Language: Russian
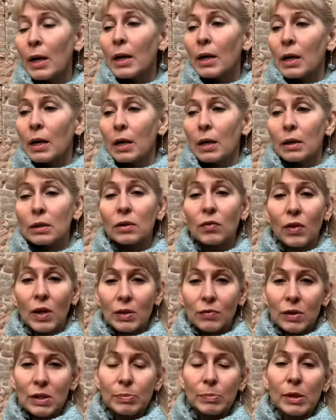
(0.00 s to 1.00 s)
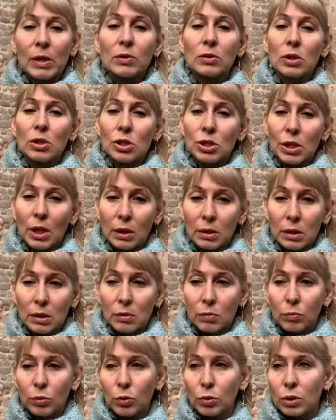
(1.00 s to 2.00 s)
Э, два-два с половиной часа где-то
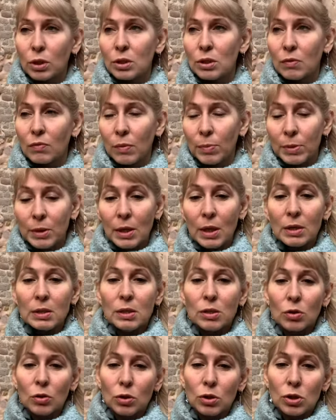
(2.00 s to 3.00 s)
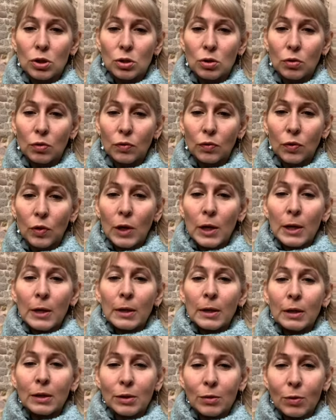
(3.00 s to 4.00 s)
будет идти вебинар с трех часов.
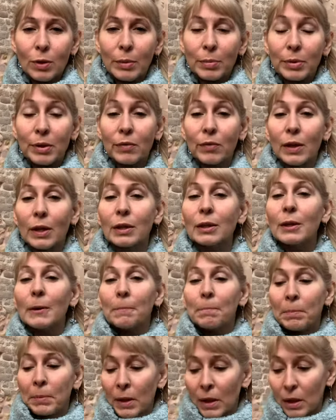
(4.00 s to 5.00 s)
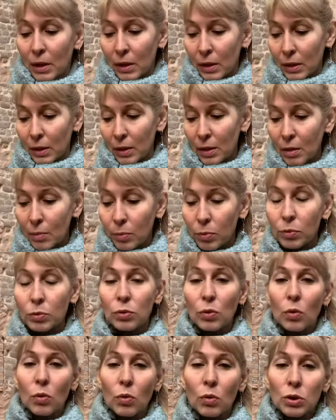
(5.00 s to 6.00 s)
Юля, привет. Привет а, и
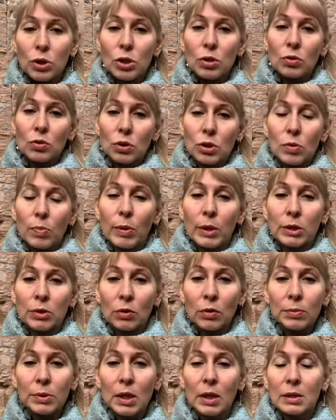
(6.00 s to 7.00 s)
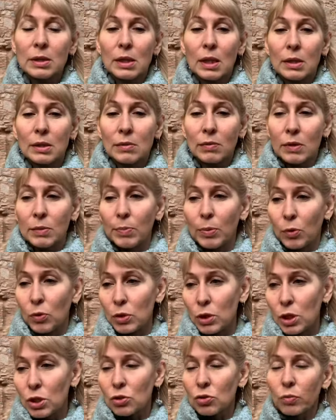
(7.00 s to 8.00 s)
буду очень-очень подробно рассказывать про
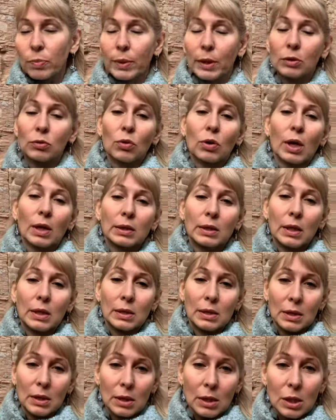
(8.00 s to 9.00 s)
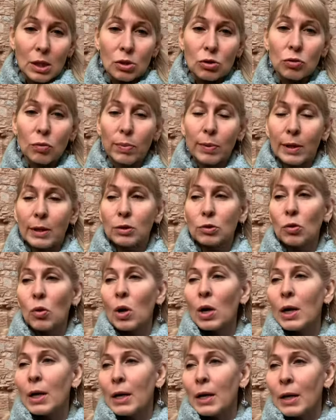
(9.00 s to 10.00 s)
нишу, про то, как найти нишу, про то,
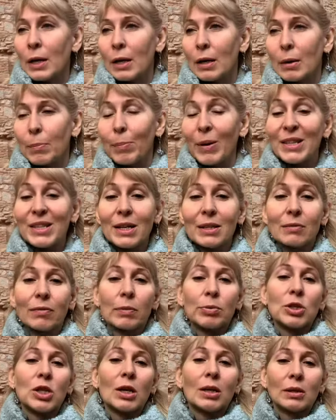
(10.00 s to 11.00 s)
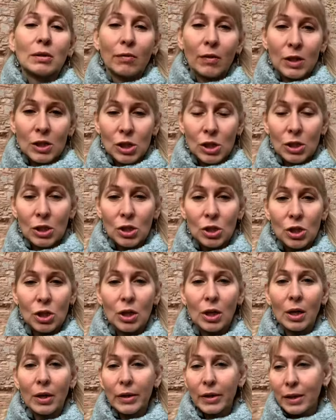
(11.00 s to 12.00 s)
а, понять вообще это ваша ниша
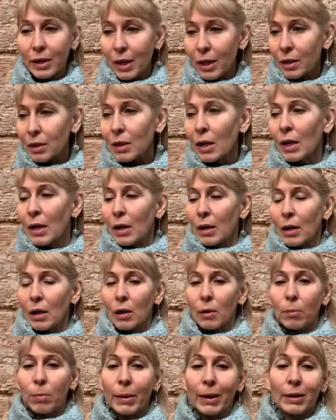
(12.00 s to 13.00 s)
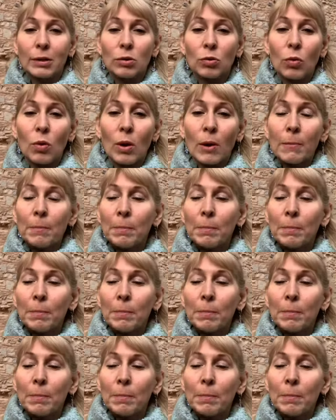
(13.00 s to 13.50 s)
или нет, а, про то,